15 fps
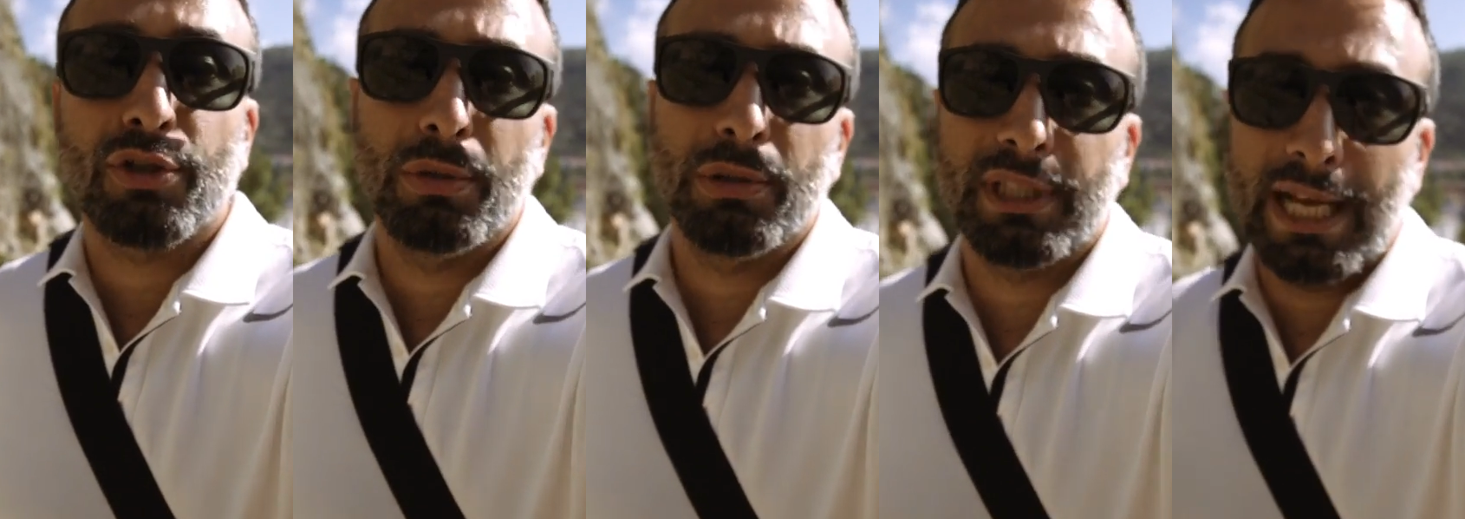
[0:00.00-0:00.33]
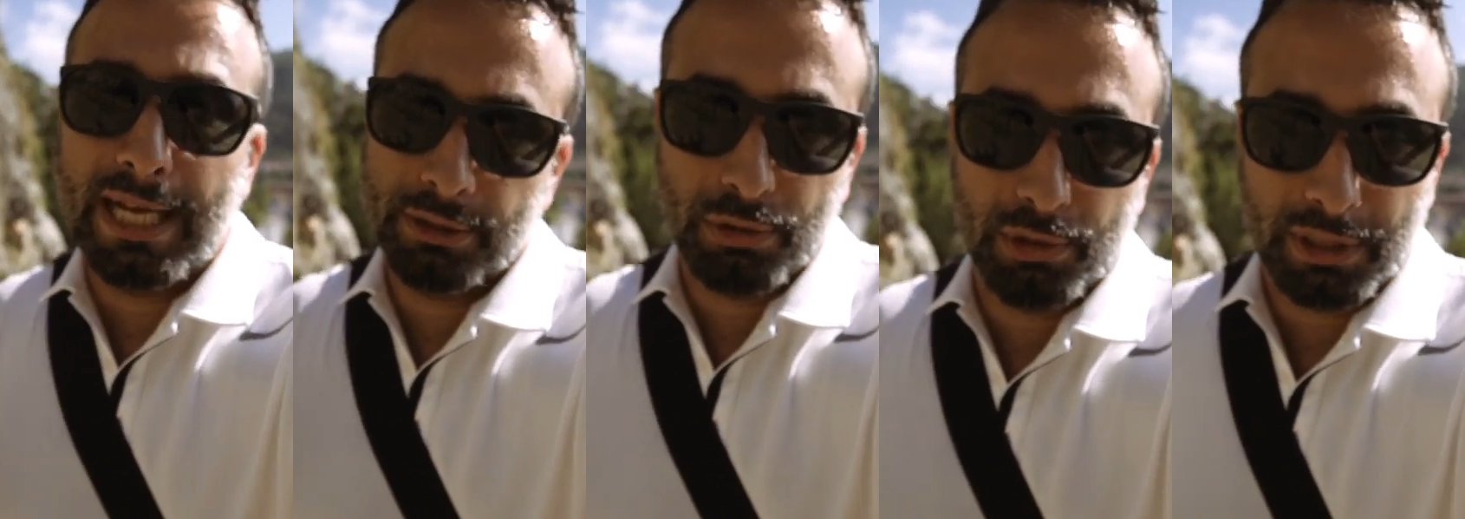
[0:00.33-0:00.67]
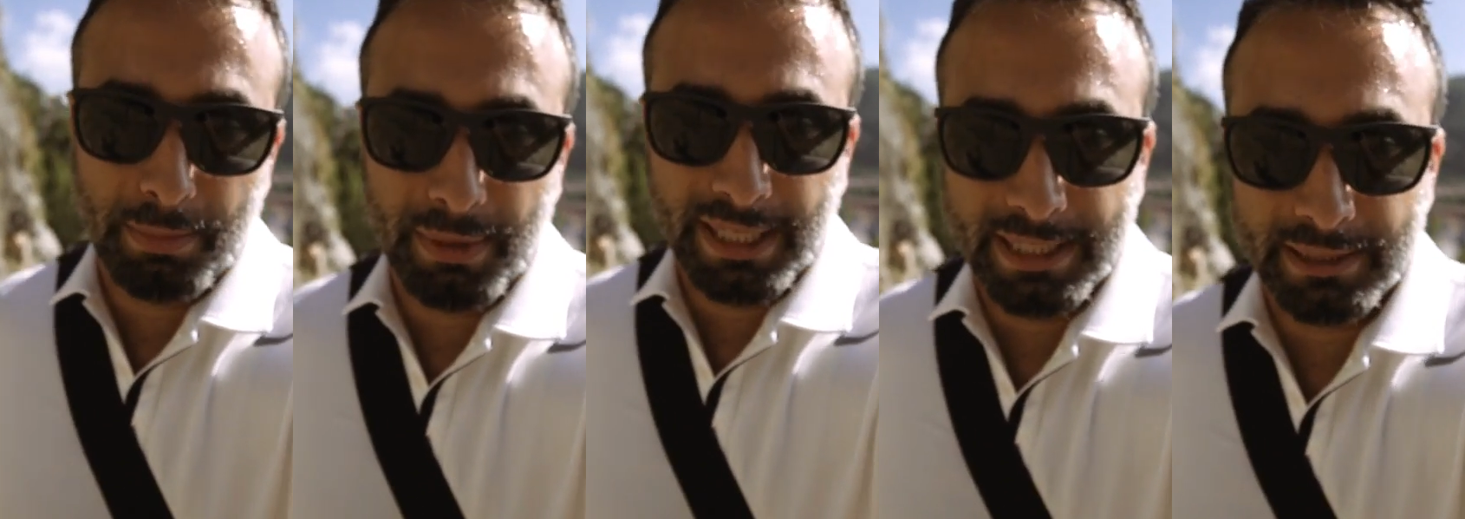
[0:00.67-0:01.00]
soltanto,
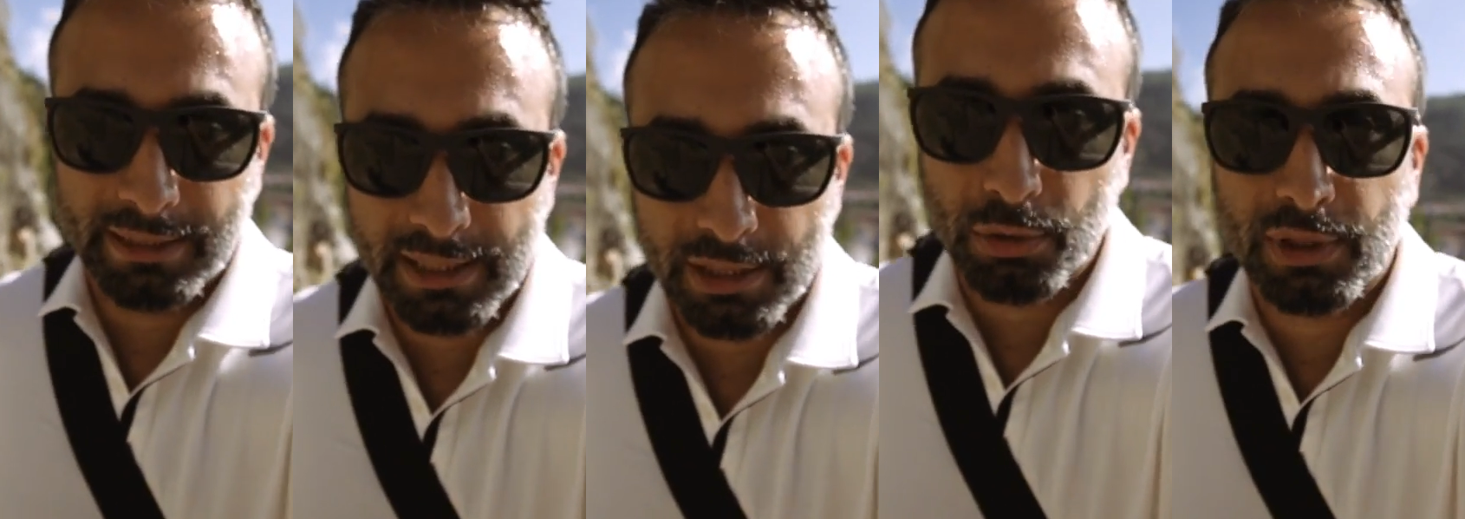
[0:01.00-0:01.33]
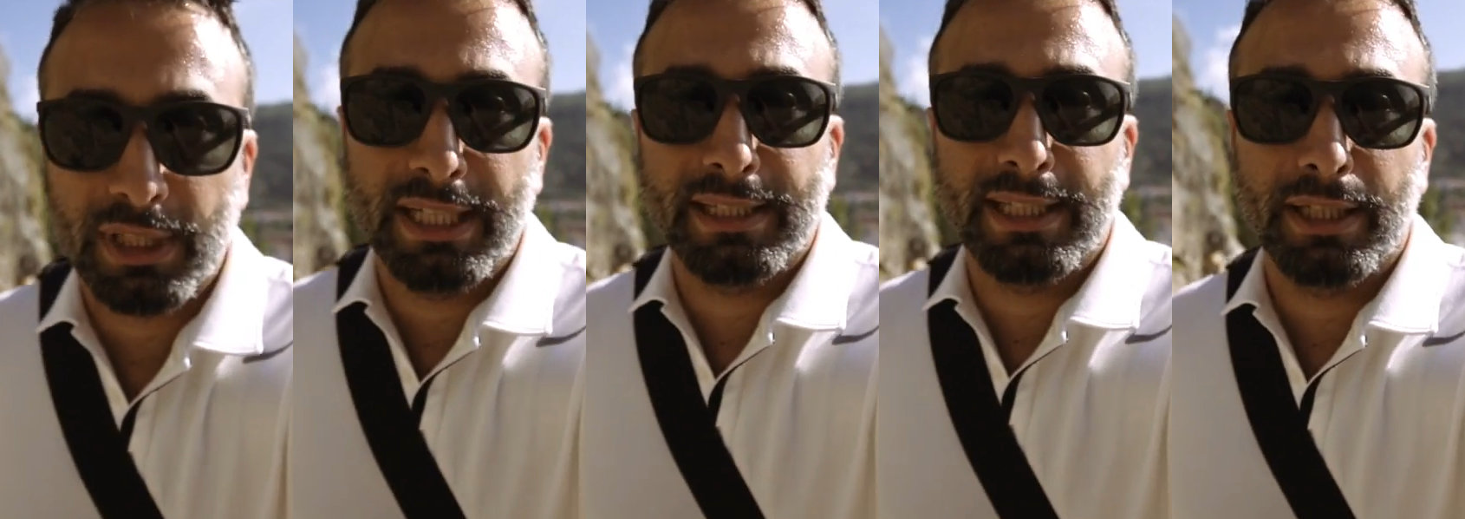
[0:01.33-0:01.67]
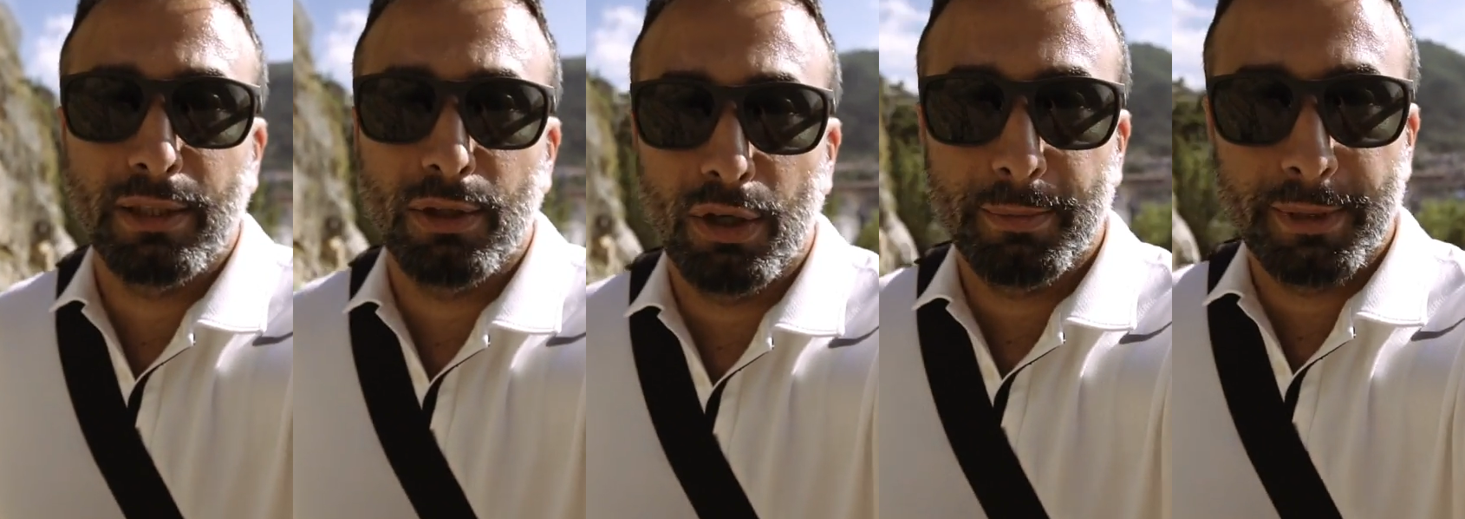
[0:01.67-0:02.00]
tra parentesi, 80
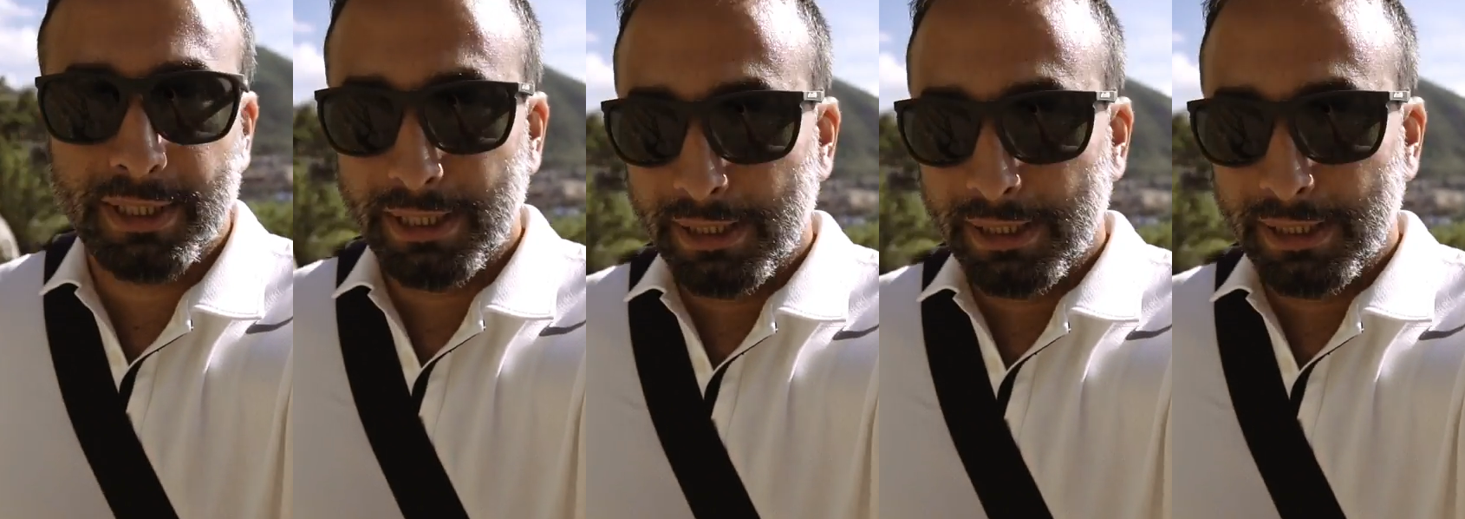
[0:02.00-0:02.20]
km.